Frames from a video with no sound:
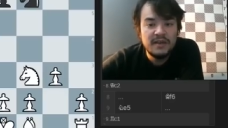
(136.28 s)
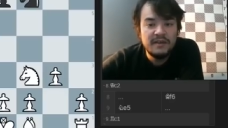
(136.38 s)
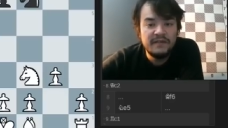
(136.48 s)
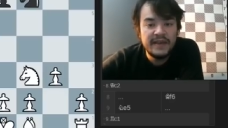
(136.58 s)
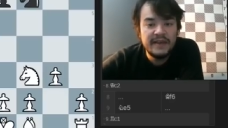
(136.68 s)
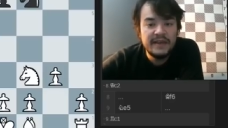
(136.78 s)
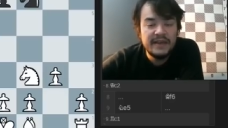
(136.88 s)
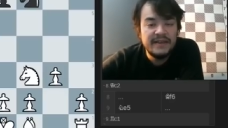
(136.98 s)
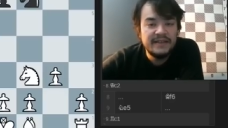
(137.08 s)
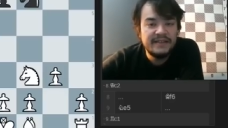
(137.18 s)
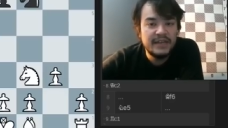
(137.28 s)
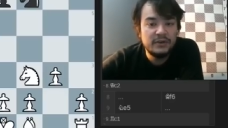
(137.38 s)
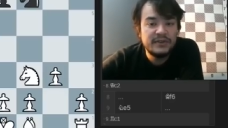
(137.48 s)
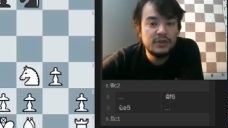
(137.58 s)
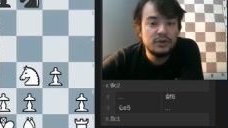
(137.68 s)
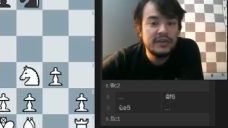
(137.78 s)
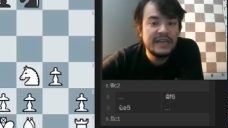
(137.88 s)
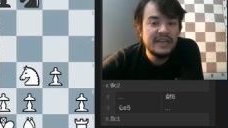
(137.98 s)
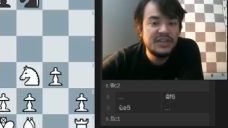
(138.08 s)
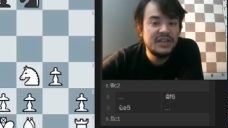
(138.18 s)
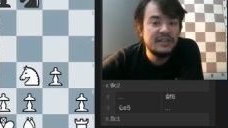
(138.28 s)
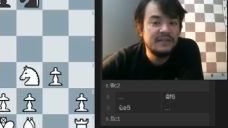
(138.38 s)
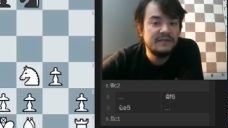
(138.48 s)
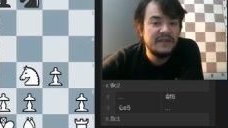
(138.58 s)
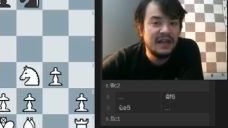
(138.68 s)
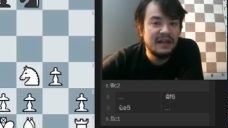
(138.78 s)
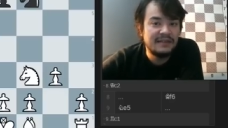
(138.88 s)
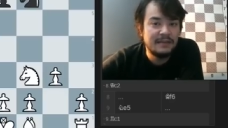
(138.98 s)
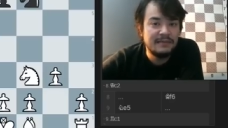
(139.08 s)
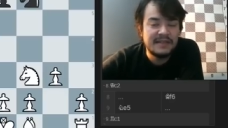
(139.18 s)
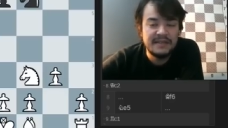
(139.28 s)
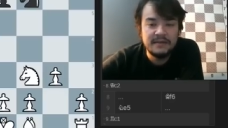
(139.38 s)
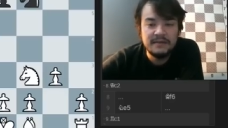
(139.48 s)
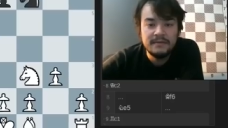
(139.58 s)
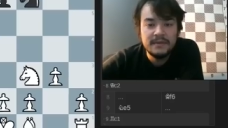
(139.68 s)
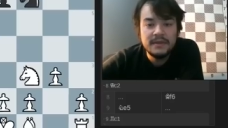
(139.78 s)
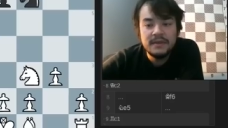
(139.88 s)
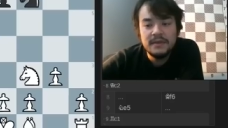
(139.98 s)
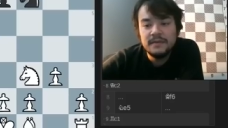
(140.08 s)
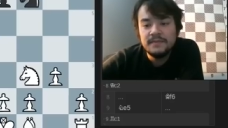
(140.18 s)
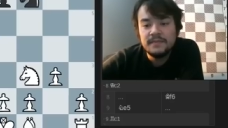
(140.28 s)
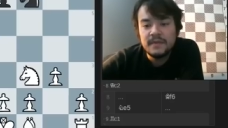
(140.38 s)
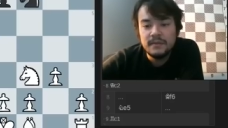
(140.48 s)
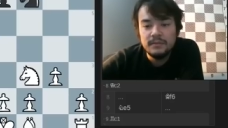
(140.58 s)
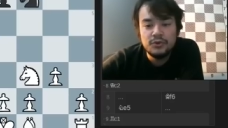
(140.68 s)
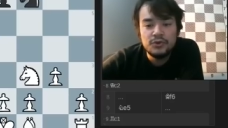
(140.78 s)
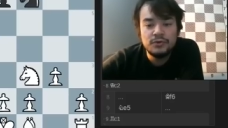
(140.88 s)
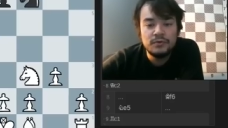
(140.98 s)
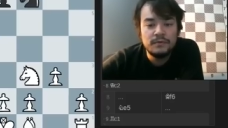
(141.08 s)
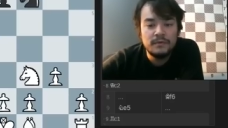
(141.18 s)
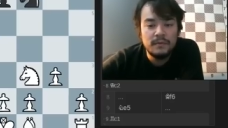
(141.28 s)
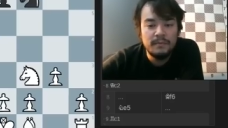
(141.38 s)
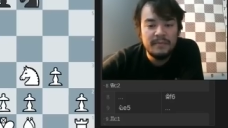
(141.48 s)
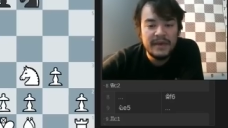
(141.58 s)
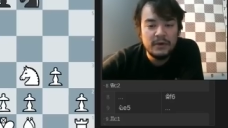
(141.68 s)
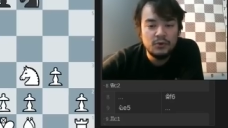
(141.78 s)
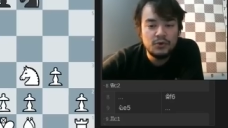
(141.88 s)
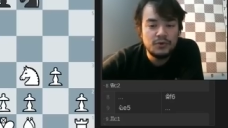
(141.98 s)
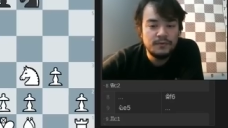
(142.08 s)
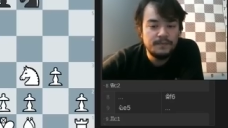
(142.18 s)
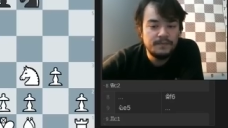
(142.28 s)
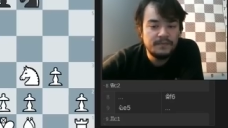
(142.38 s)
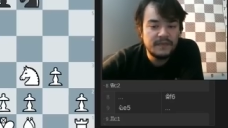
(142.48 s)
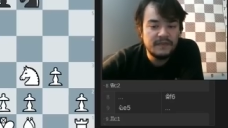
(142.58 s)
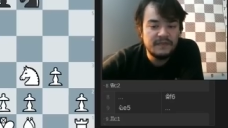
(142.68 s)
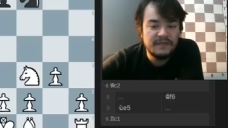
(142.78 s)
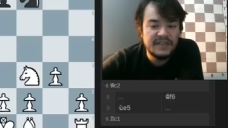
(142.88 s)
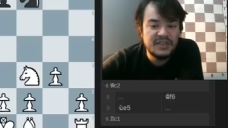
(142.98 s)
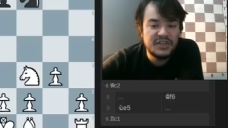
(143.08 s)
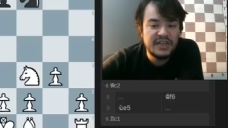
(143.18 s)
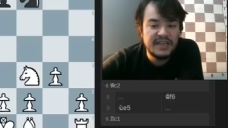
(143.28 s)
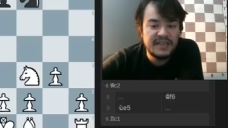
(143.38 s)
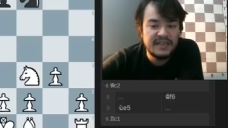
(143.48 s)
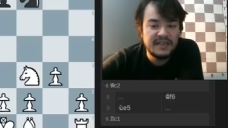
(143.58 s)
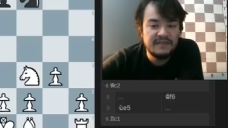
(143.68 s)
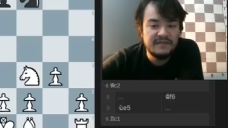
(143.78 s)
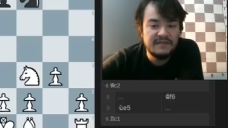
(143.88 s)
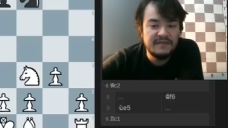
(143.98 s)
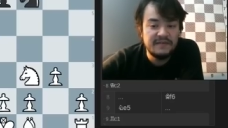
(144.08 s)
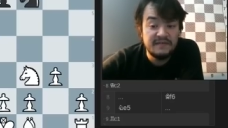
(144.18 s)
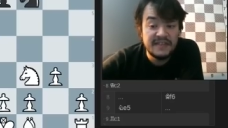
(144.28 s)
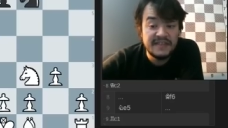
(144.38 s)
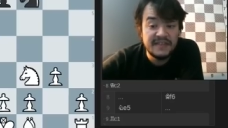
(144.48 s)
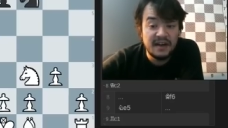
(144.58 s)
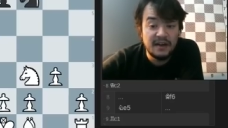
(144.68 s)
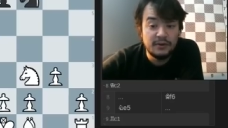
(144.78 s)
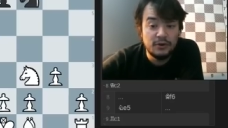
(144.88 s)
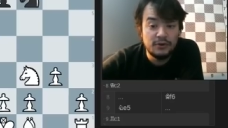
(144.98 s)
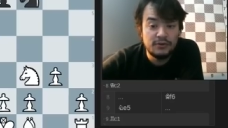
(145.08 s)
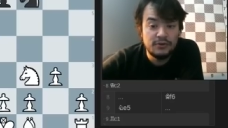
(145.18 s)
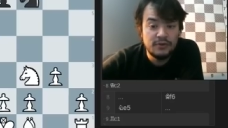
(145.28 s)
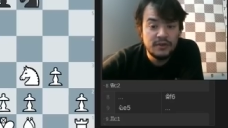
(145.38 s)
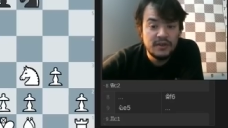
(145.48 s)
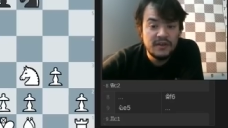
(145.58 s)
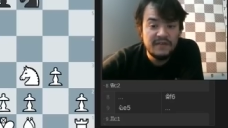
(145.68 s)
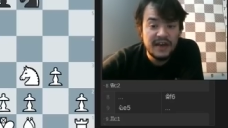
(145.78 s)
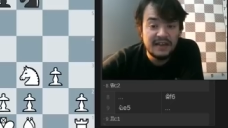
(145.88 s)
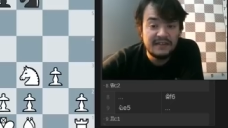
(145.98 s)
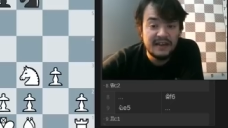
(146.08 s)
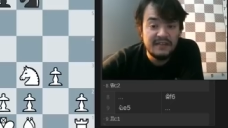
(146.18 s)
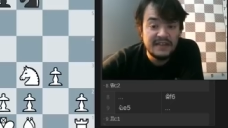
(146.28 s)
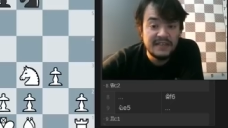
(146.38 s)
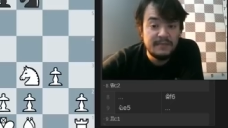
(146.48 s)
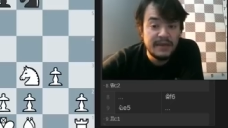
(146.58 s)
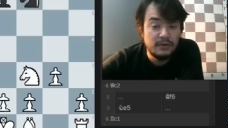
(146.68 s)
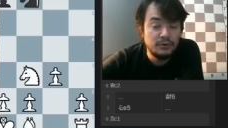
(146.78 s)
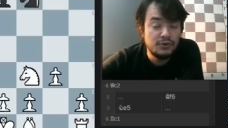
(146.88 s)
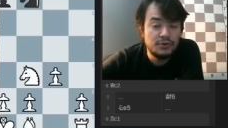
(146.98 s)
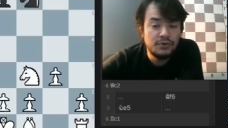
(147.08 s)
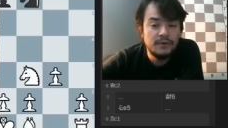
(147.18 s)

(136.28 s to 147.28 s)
ve teorisi çok gelişkin fil A6 hamlesinin. Bütün B3, vezir C2, vezir A4 ve hatta vezir B3,